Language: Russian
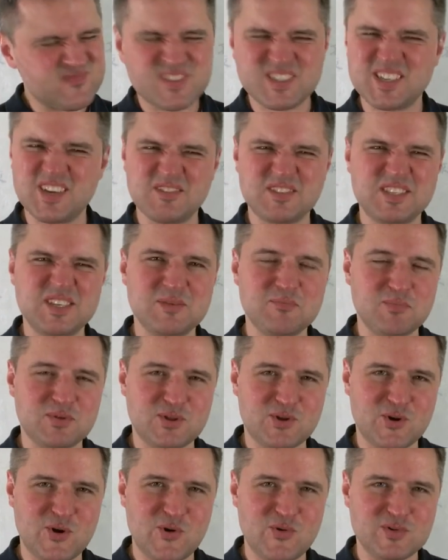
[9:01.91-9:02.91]
совсем
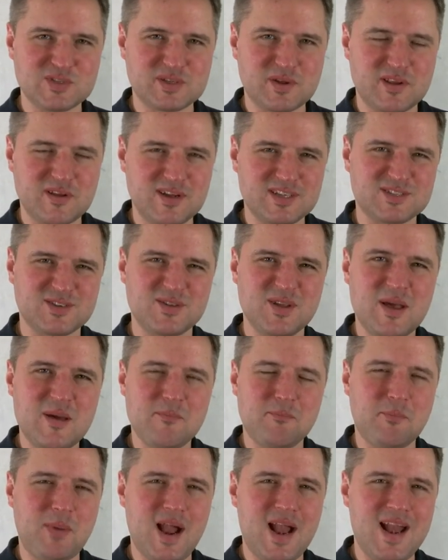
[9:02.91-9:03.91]
по-другому воспринимается. Он
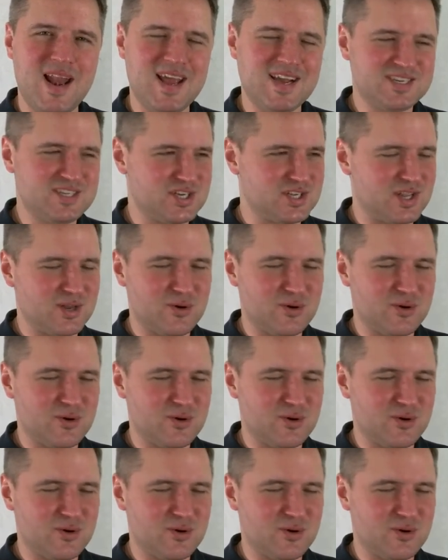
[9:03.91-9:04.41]
полегче